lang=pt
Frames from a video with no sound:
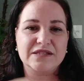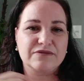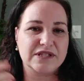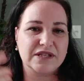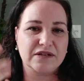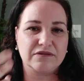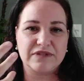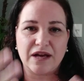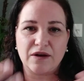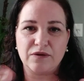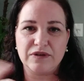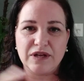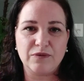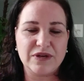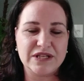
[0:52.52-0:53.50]
Se você não tá com
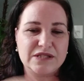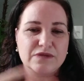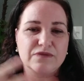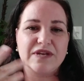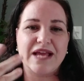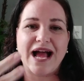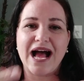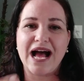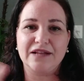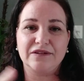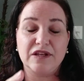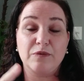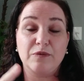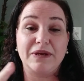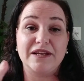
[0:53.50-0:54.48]
nenhum resfriado,
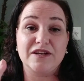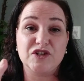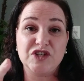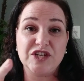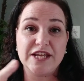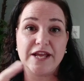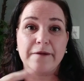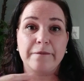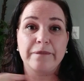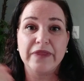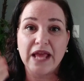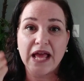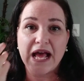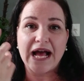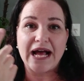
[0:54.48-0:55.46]
nenhuma alergia,
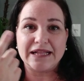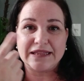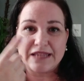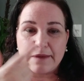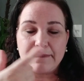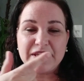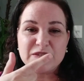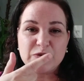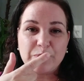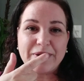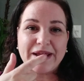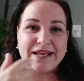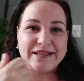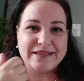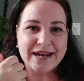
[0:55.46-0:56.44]
até mesmo
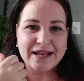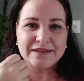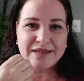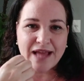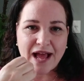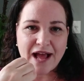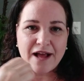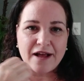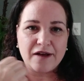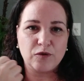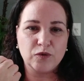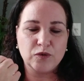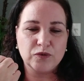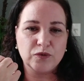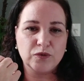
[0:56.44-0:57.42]
para hidratar
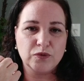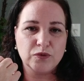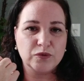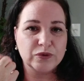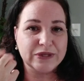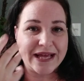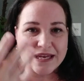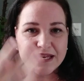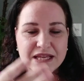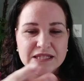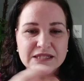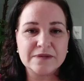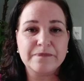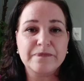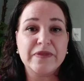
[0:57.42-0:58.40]
o, o,
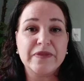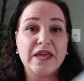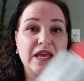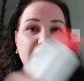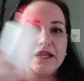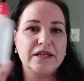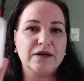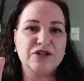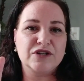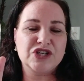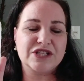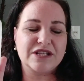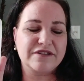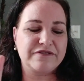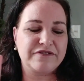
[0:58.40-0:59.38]
nariz. Então a
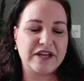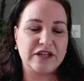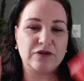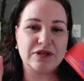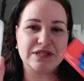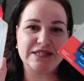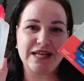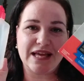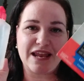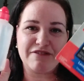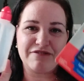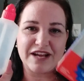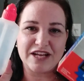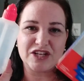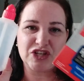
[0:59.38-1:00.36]
gente tem feito assim a
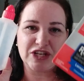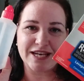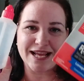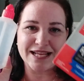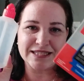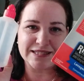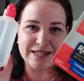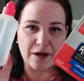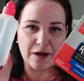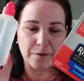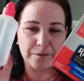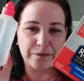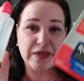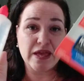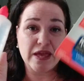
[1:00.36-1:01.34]
lavagem
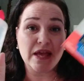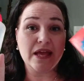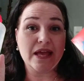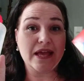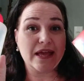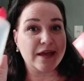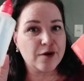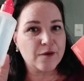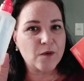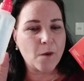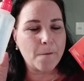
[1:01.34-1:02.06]
nasal. Eu